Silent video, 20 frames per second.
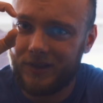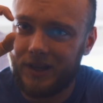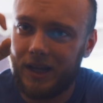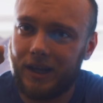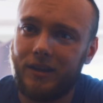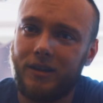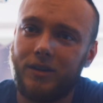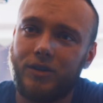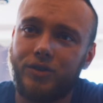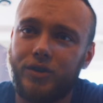
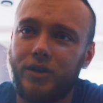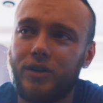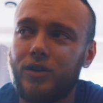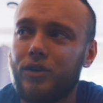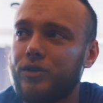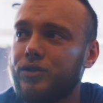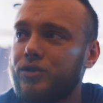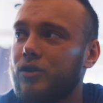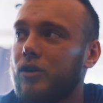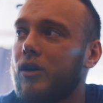taki, jeżeli
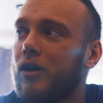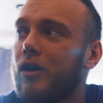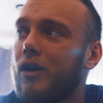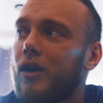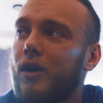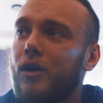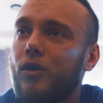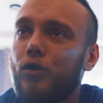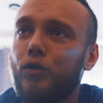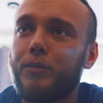chodzi o
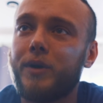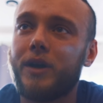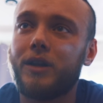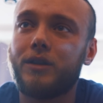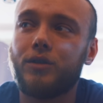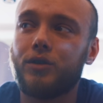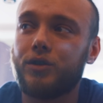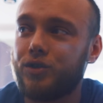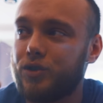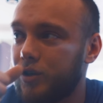
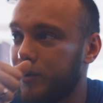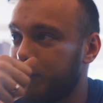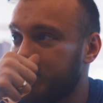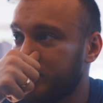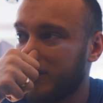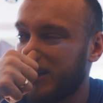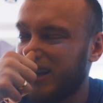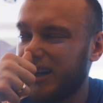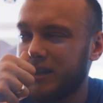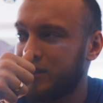umiejętności
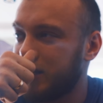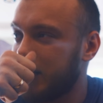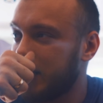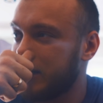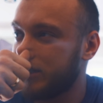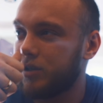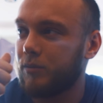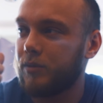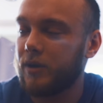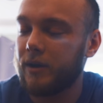
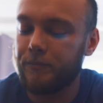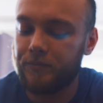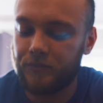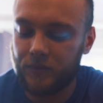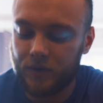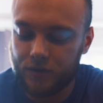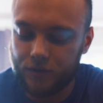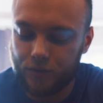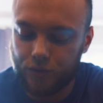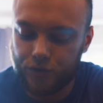radzenia sobie
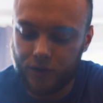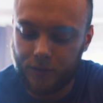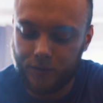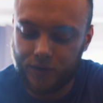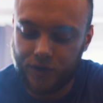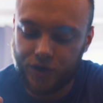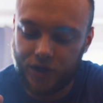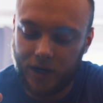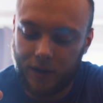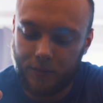z
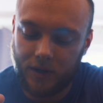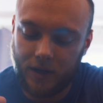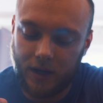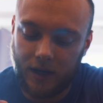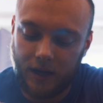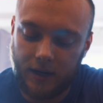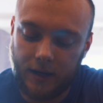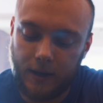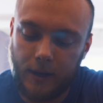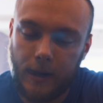różnymi rzeczami,
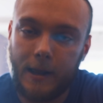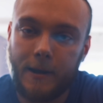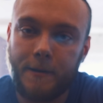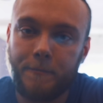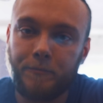ale